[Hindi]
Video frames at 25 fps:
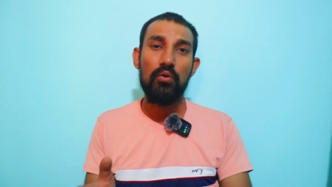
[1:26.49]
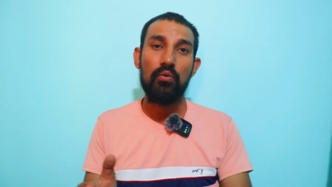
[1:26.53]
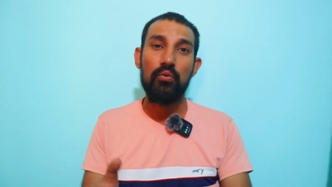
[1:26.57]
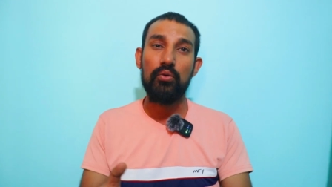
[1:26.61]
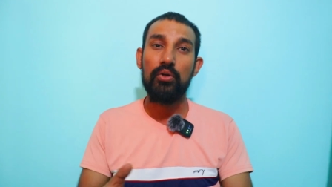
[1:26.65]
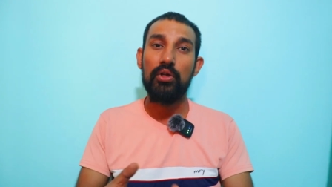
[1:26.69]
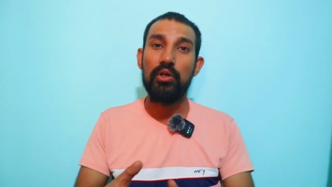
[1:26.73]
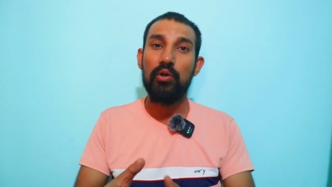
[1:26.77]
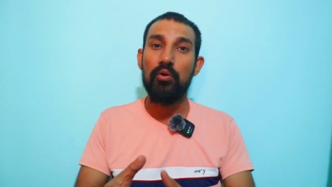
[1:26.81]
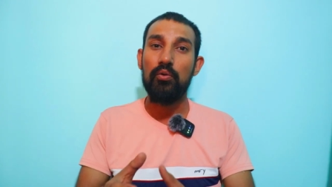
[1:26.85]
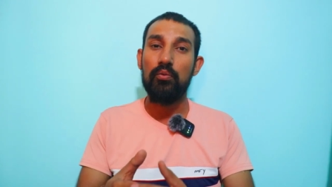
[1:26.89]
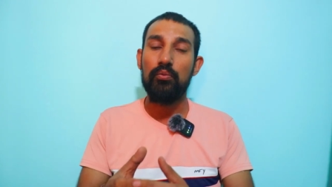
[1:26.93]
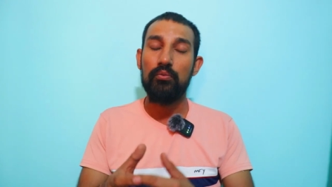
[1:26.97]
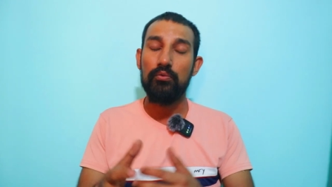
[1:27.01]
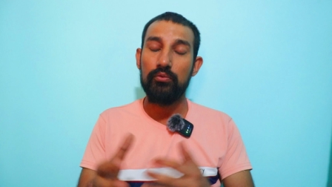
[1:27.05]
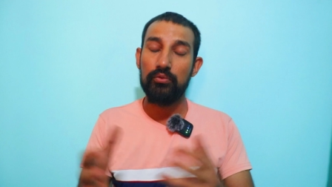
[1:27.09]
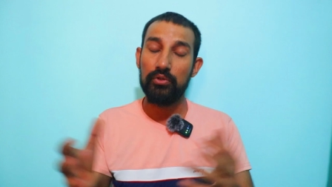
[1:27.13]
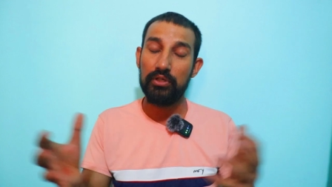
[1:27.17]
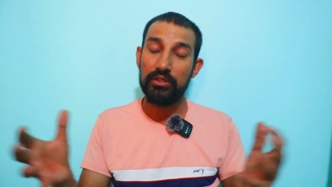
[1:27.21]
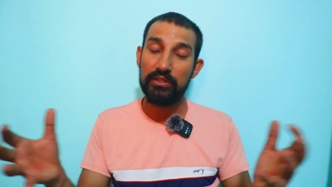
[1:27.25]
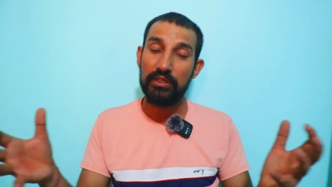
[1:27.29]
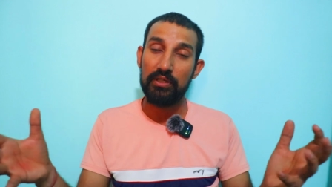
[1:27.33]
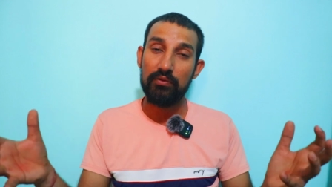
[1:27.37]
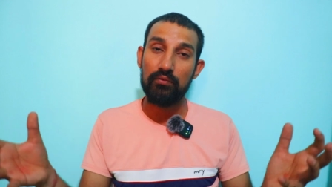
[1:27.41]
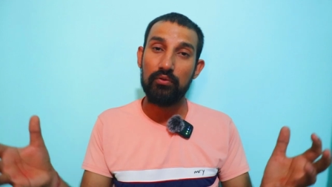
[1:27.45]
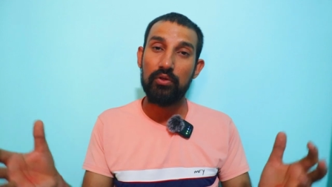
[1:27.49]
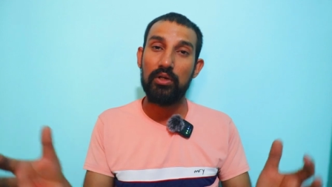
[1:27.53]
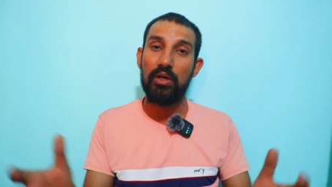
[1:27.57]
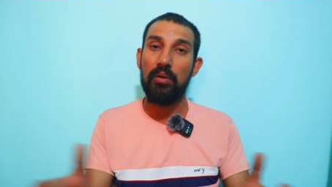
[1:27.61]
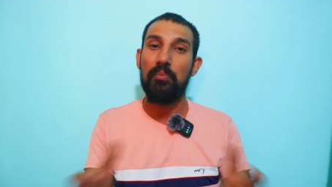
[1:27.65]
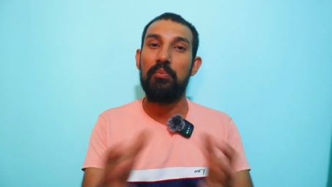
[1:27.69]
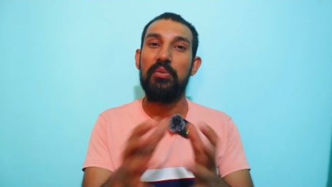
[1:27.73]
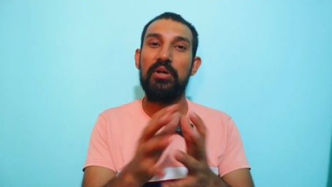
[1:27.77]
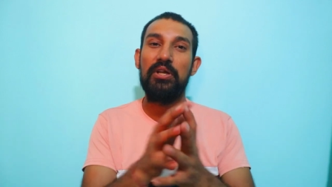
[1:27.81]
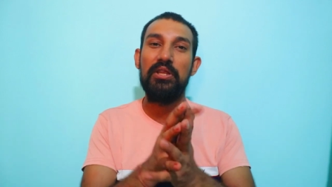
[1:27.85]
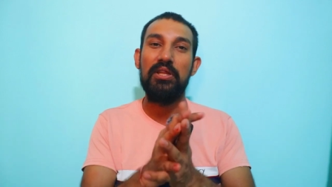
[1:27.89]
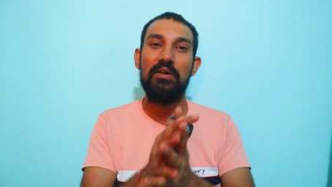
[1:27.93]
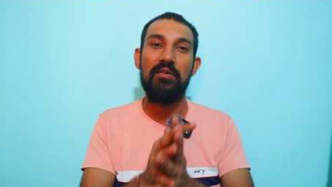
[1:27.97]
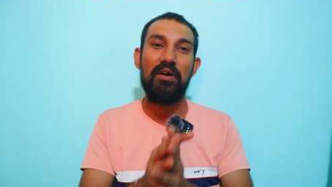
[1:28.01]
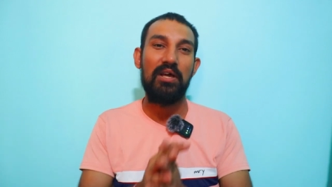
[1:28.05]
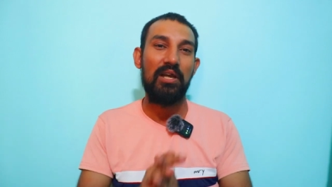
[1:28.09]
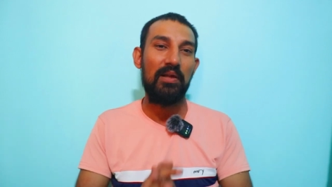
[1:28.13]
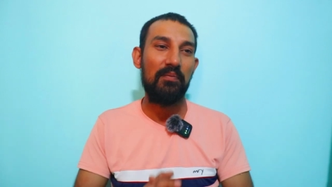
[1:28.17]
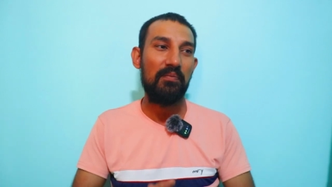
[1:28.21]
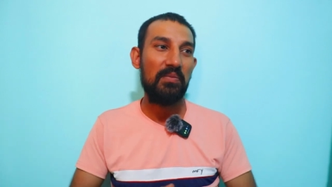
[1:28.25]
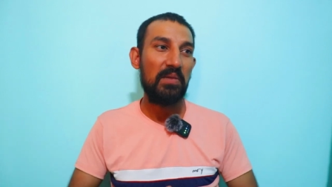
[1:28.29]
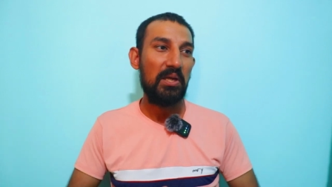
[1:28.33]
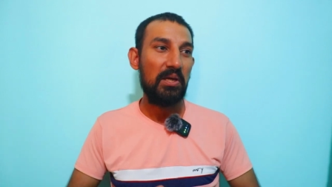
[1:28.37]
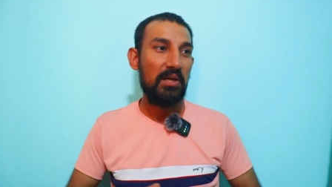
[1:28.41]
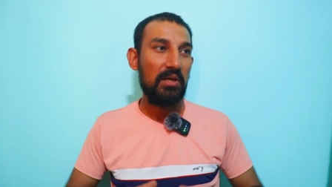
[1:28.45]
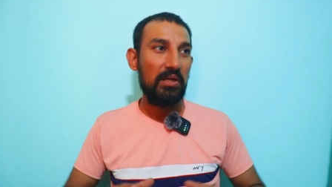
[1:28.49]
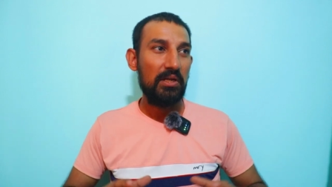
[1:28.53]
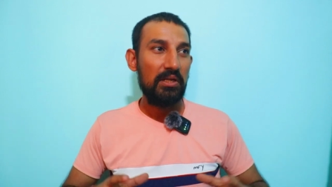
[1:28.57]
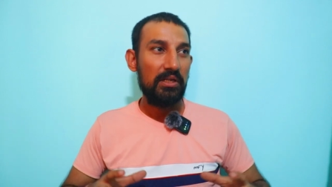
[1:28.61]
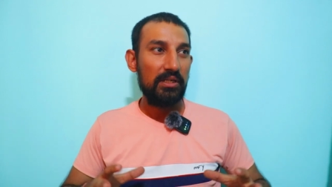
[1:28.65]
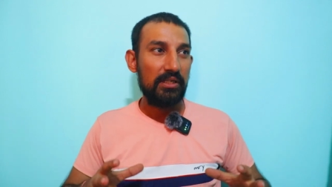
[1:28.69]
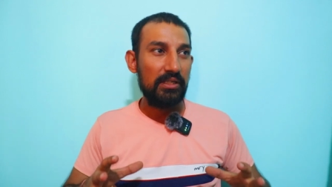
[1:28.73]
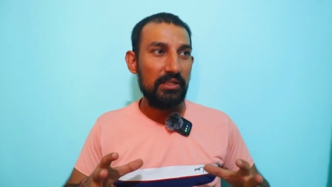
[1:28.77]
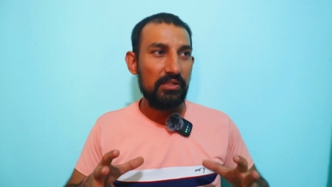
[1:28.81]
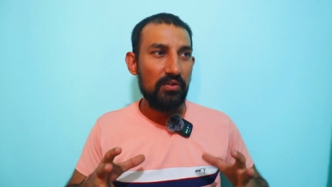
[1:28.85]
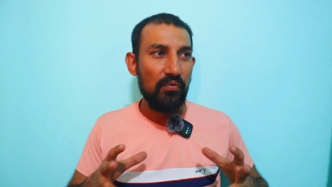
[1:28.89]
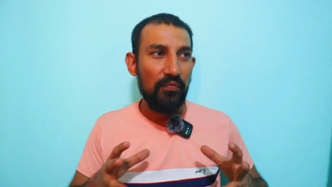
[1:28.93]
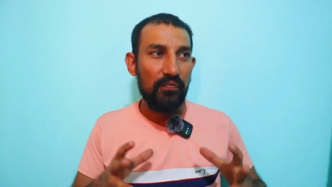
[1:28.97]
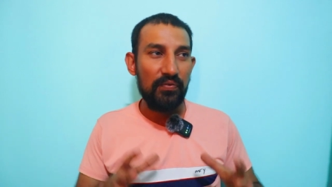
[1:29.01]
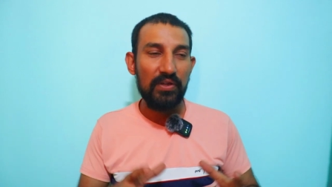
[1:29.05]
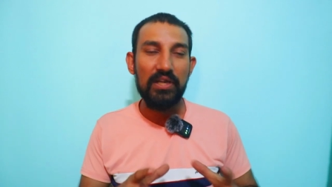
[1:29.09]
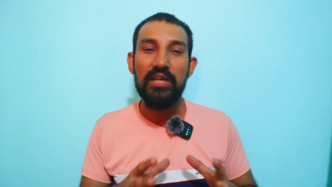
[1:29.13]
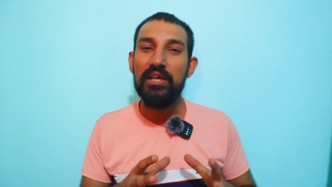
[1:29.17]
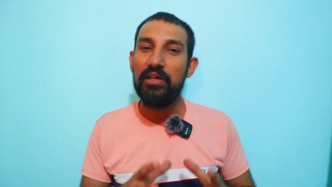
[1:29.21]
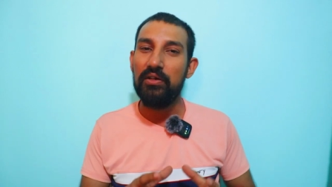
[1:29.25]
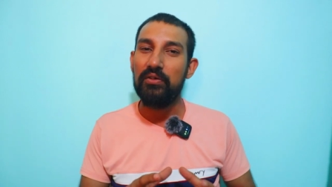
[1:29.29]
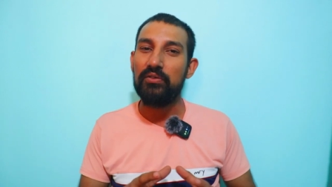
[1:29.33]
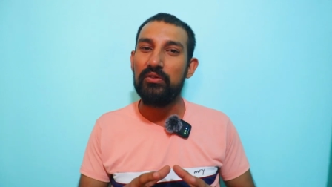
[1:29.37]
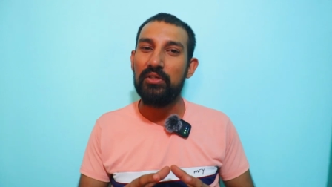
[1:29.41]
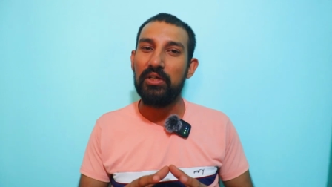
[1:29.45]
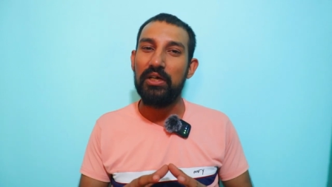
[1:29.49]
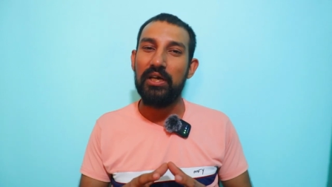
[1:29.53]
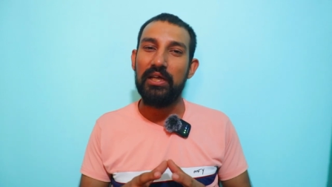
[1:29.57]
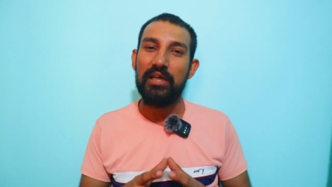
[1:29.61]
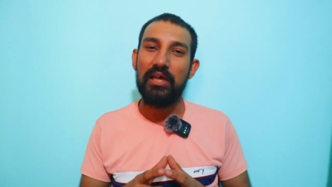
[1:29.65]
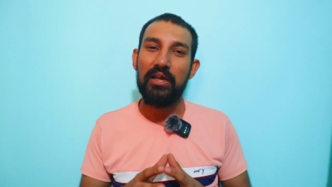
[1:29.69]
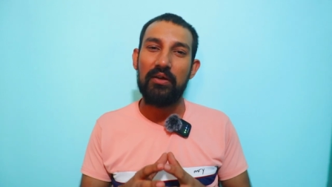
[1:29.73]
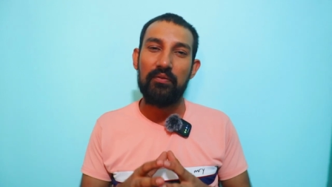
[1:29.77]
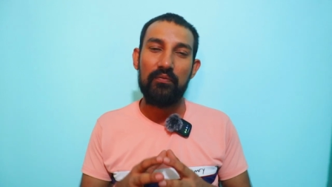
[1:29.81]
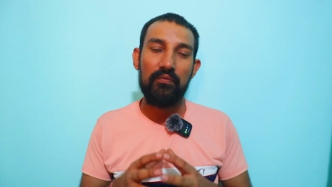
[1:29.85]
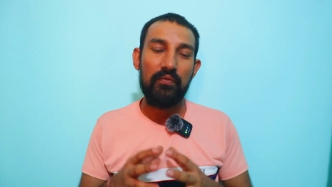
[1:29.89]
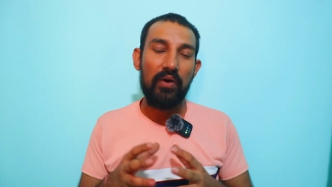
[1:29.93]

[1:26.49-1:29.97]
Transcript: उनके उनके साथ वो कब भिड़ने वाला है ये जो फीलिंग होती है ना यार